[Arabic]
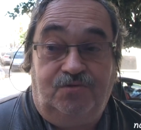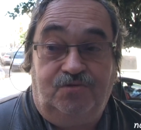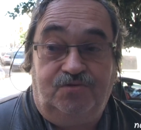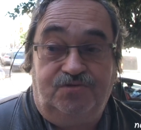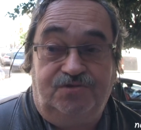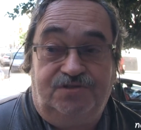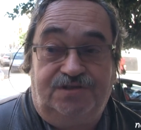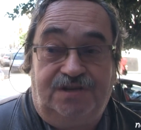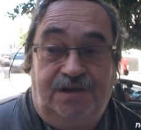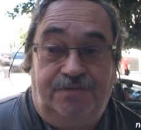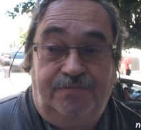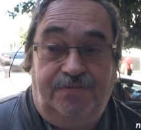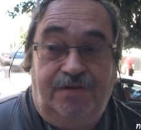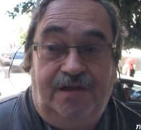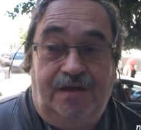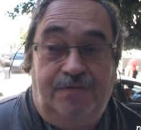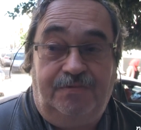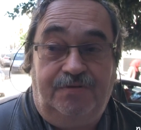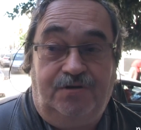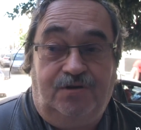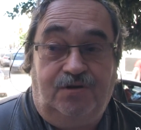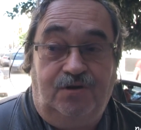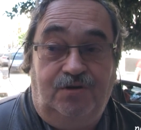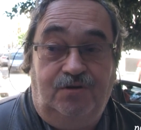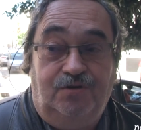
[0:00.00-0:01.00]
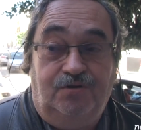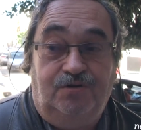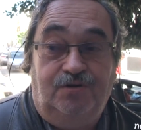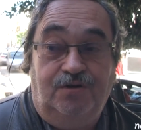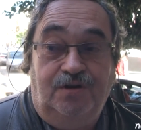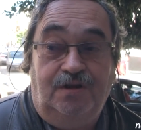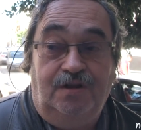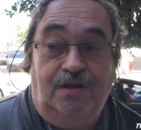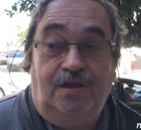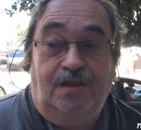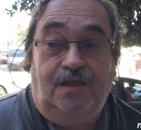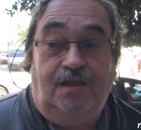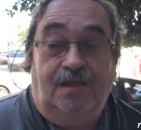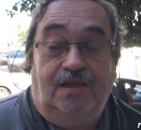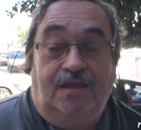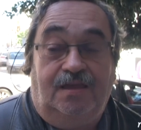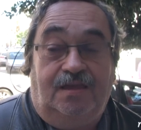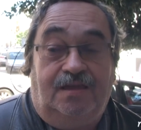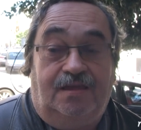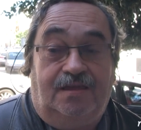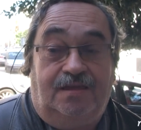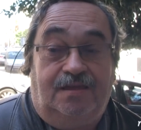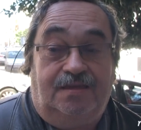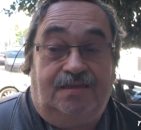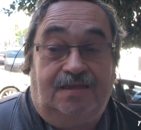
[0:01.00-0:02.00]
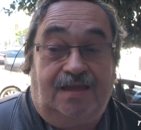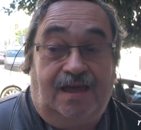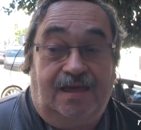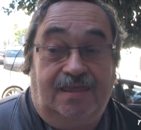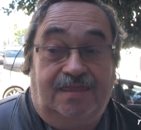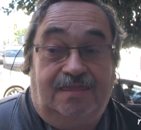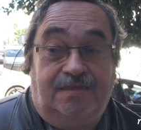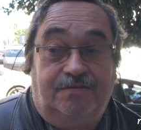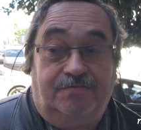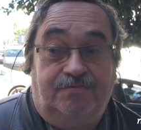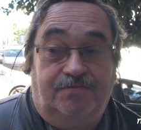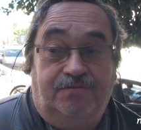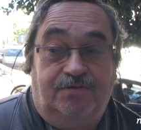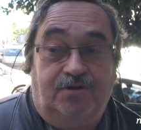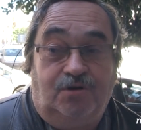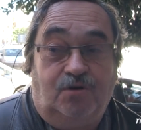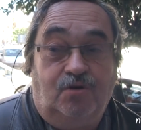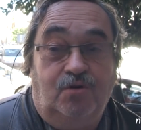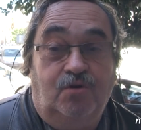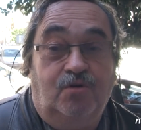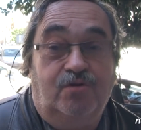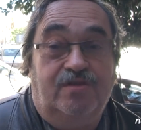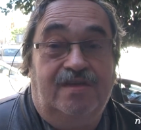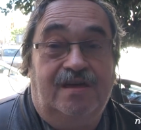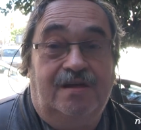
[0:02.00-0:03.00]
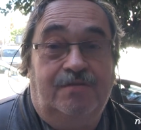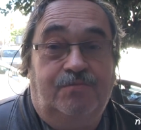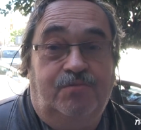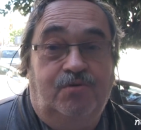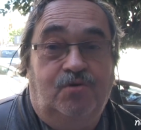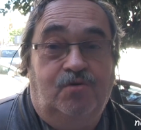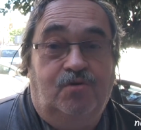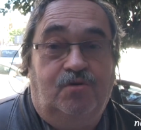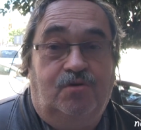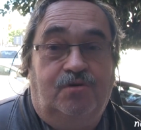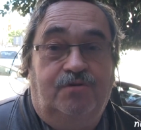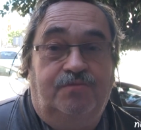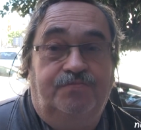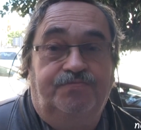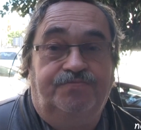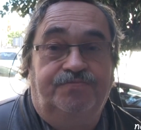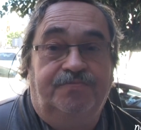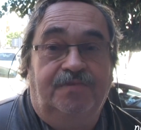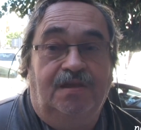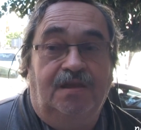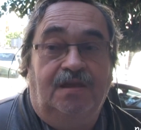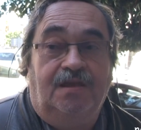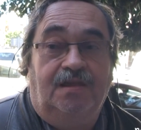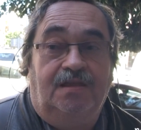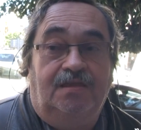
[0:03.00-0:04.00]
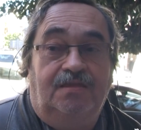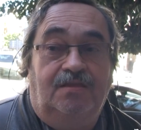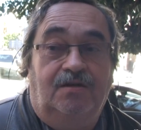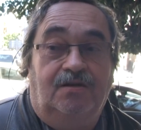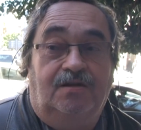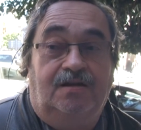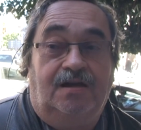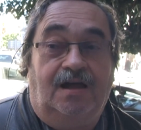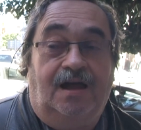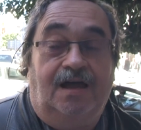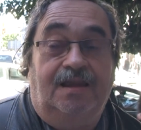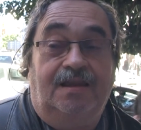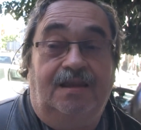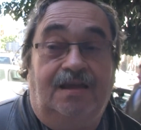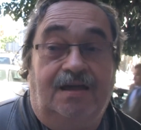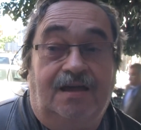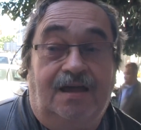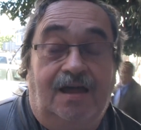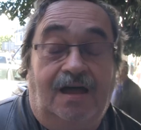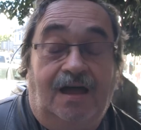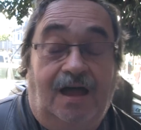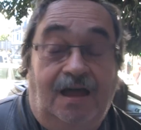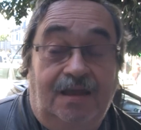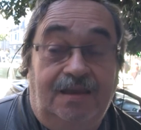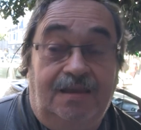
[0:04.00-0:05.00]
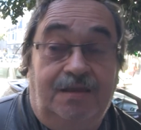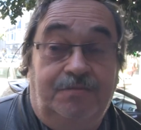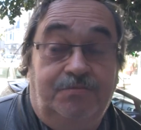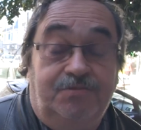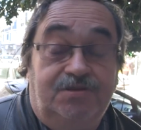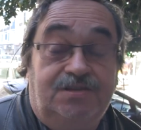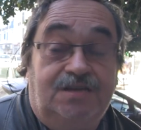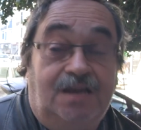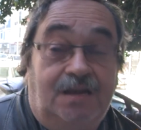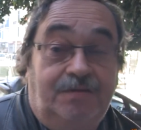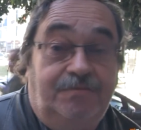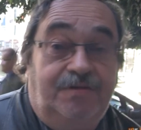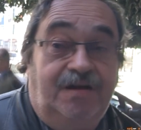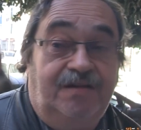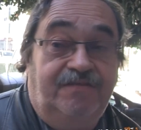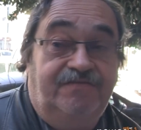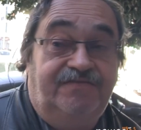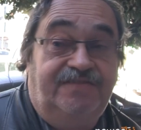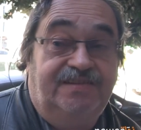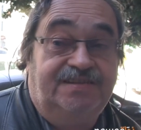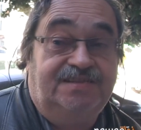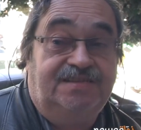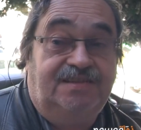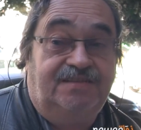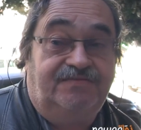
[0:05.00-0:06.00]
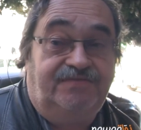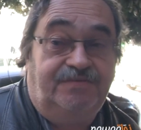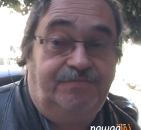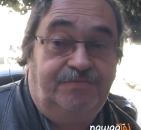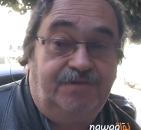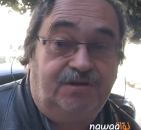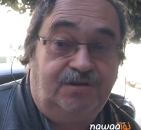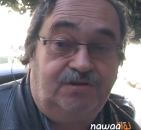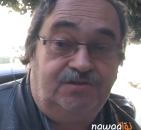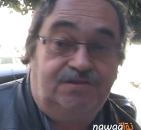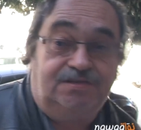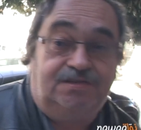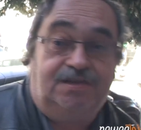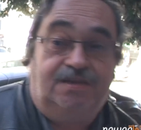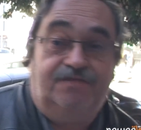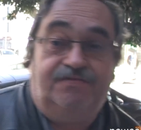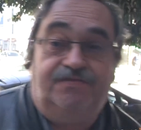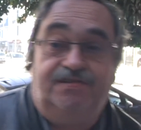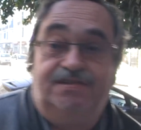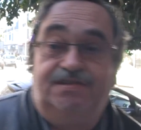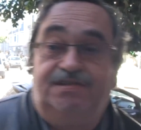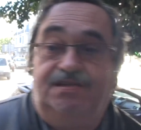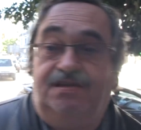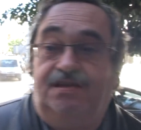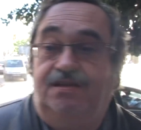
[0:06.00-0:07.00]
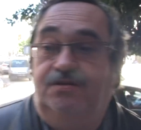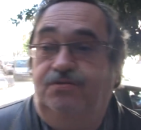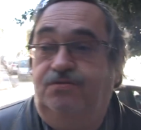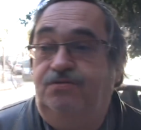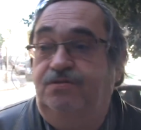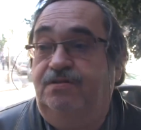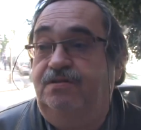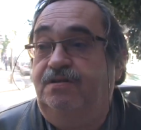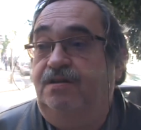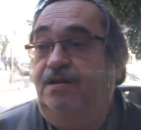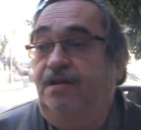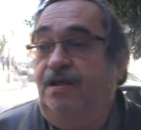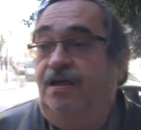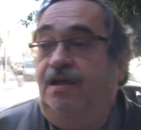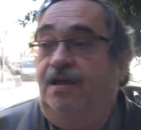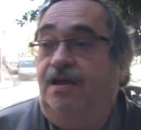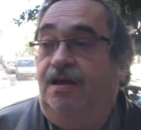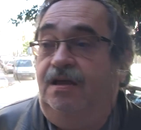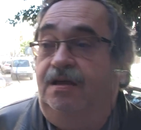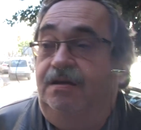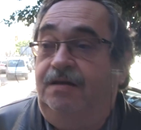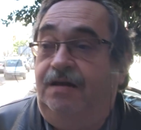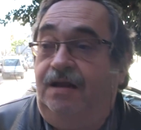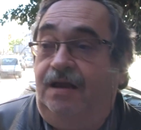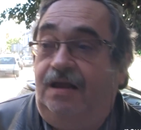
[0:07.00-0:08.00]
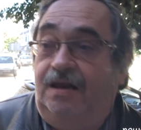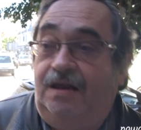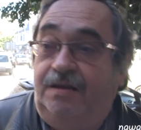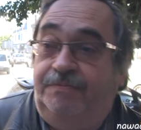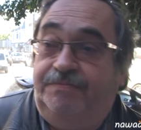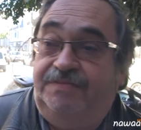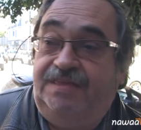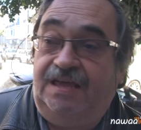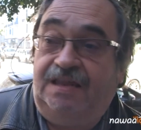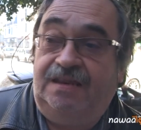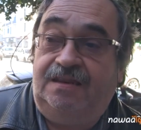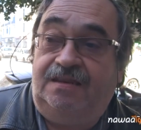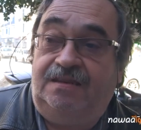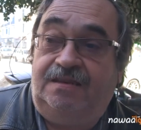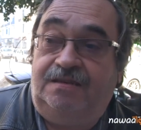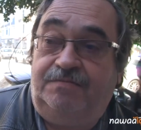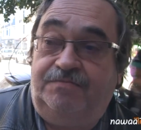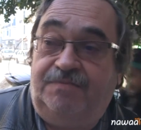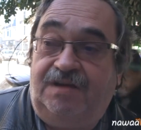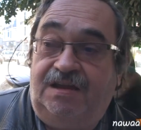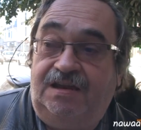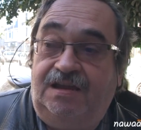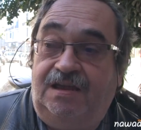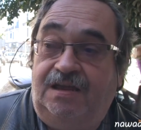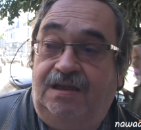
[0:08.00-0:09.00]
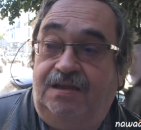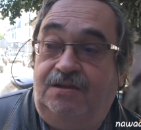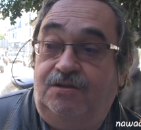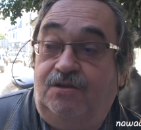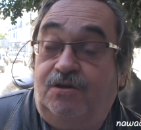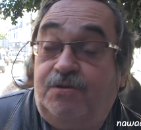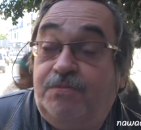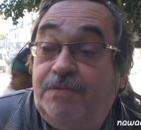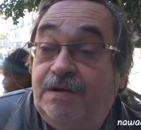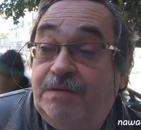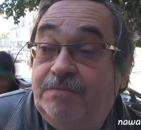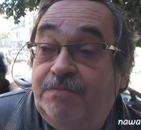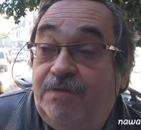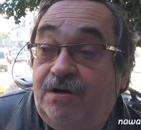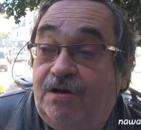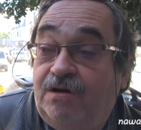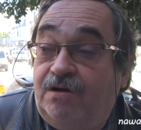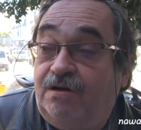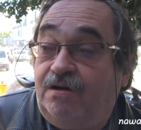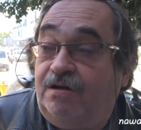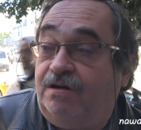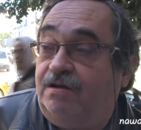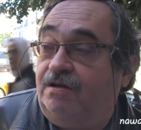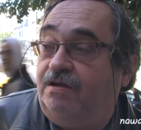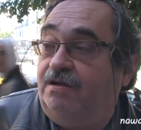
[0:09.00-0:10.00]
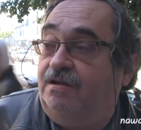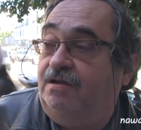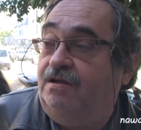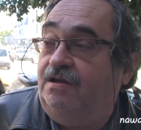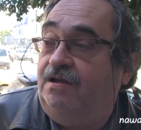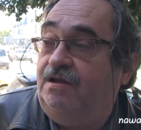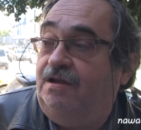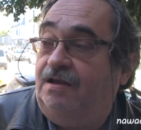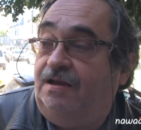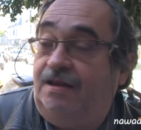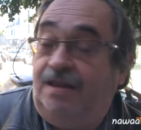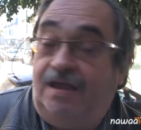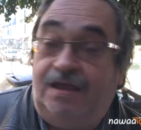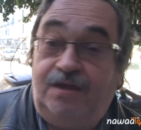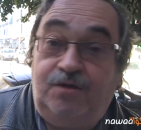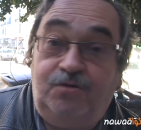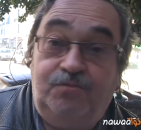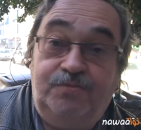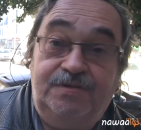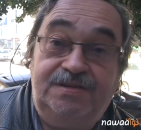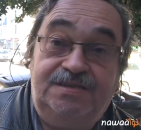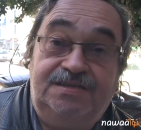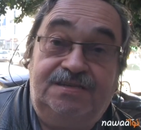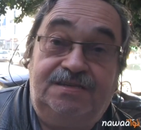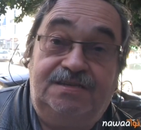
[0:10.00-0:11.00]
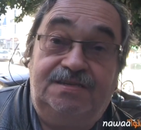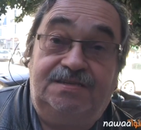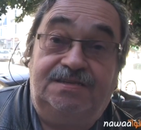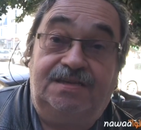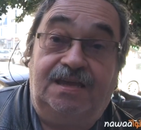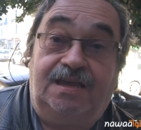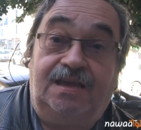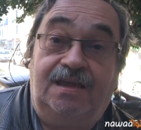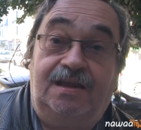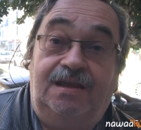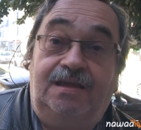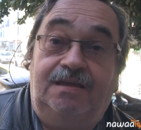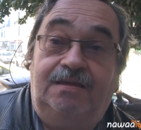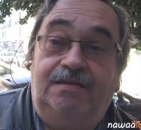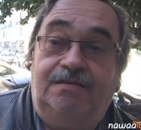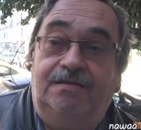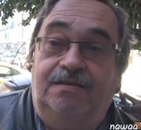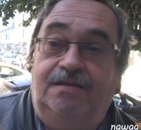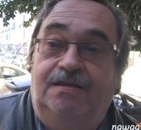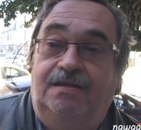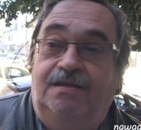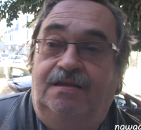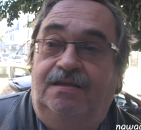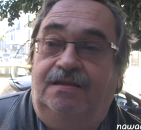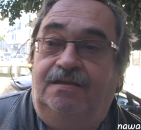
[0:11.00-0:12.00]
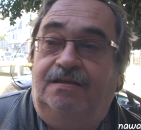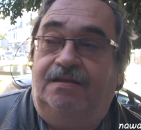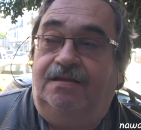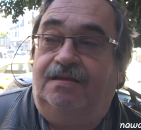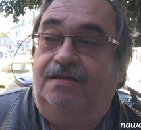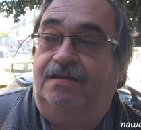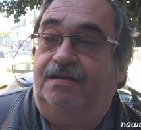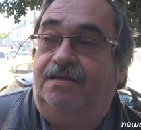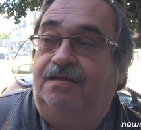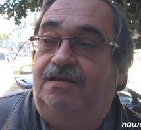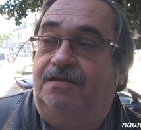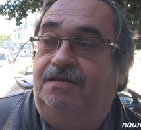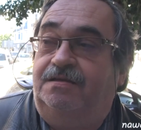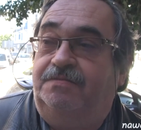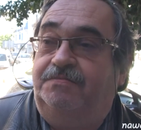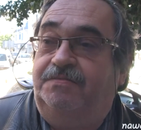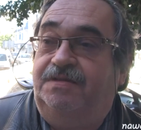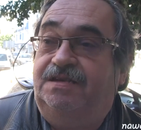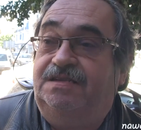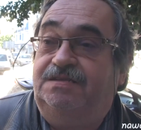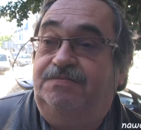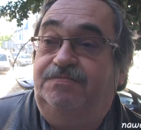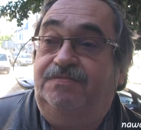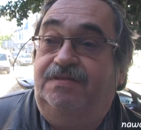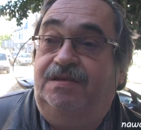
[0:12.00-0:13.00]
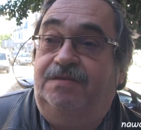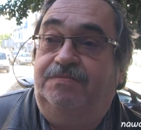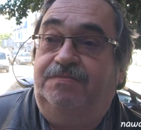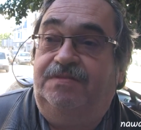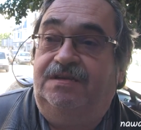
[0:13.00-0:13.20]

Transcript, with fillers: والشباب الكل يتعذب يقولوا ضربوه دونك عندنا عندنا مشكله مع انفسنا فيما يخص كيفاش انه البدن معناها نورمالمون لا يمس سكري آه، ما يزم